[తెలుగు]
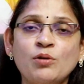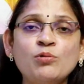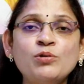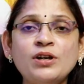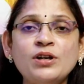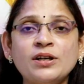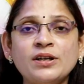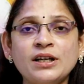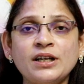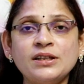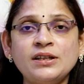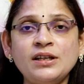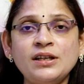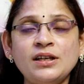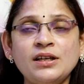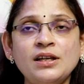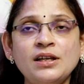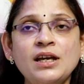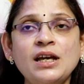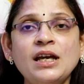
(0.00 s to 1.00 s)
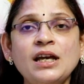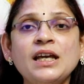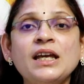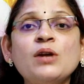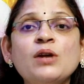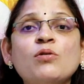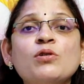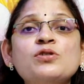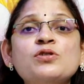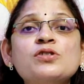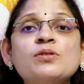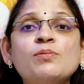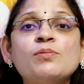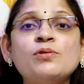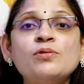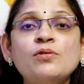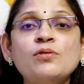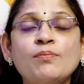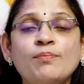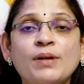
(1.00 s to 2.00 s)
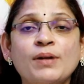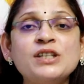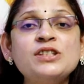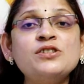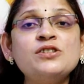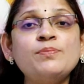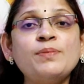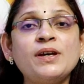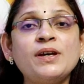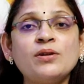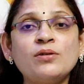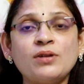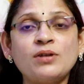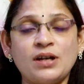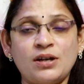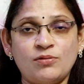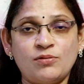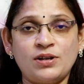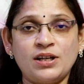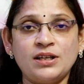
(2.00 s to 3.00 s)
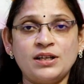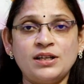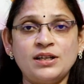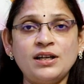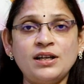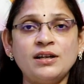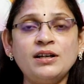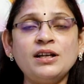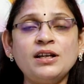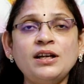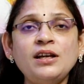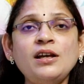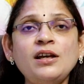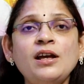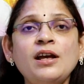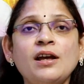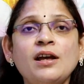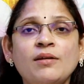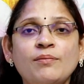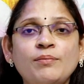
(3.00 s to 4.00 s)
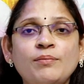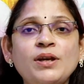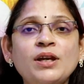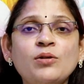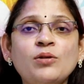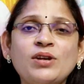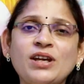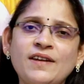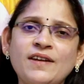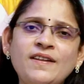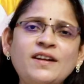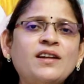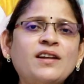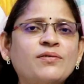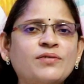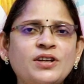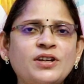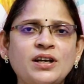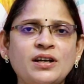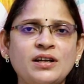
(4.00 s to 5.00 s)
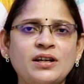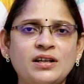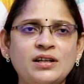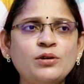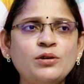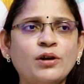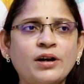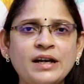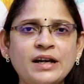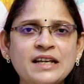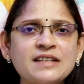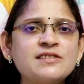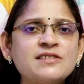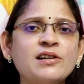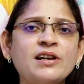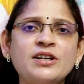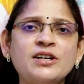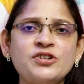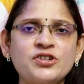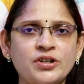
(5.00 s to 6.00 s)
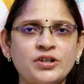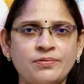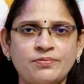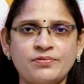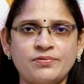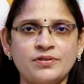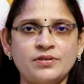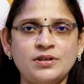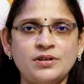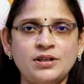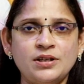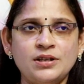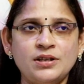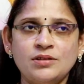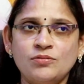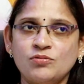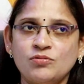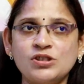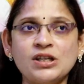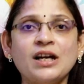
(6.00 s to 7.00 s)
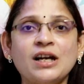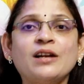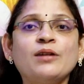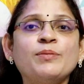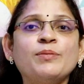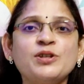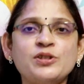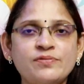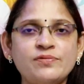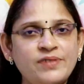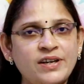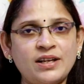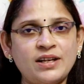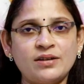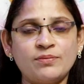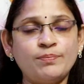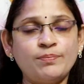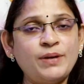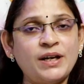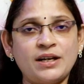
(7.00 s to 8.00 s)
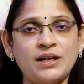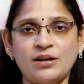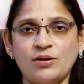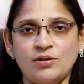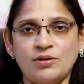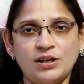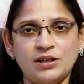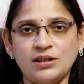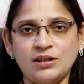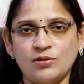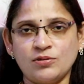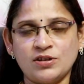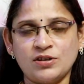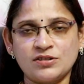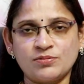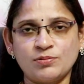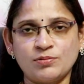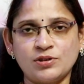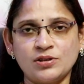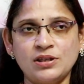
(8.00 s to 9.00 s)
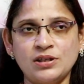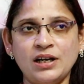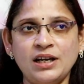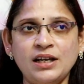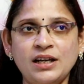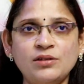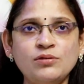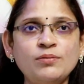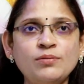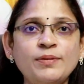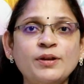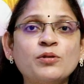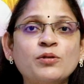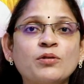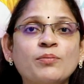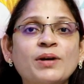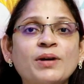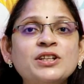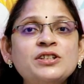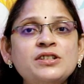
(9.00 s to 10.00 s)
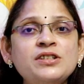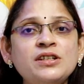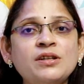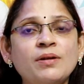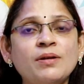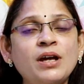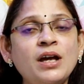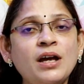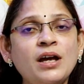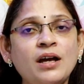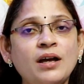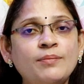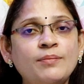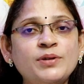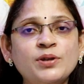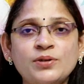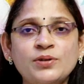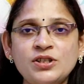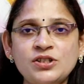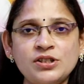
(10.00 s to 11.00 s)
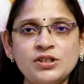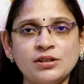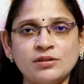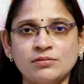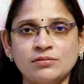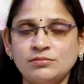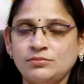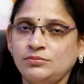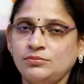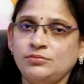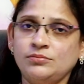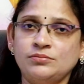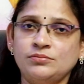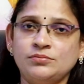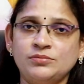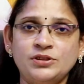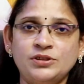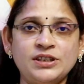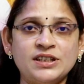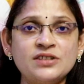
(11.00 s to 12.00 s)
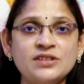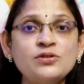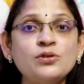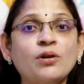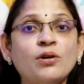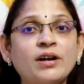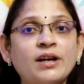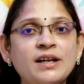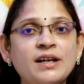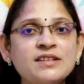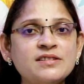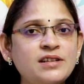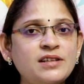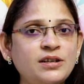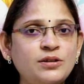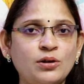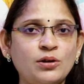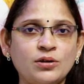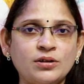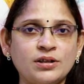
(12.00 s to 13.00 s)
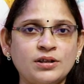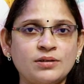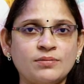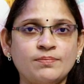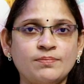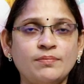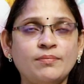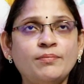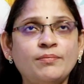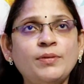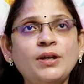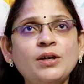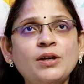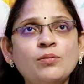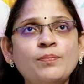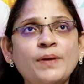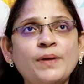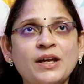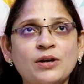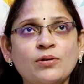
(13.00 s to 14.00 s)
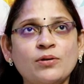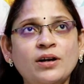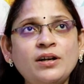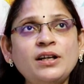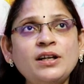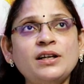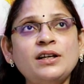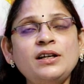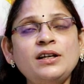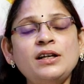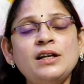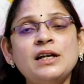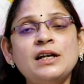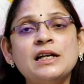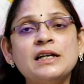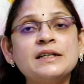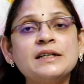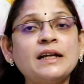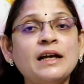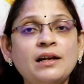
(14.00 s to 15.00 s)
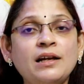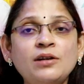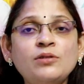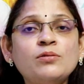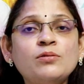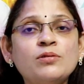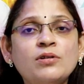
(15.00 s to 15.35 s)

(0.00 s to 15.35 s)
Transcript: ఉన్నట్టయితే ఇంకొంచెము మంచి పేరు రావడానికి అంటే మీరు ఏదైనా అవనియండి యు ఆర్ అన్ ఎక్సలెంట్ షెఫ్ చాలా మంచి పేరు పేరు రావడానికి అవకాశం ఉంటుంది లేదు మీరు ఒక మంచి బ్యూటీషియన్ ఎస్ యు ఆర్ అన్ ఎక్సలెంట్ డాక్టర్ మీకు పేరు అంటే టాలెంట్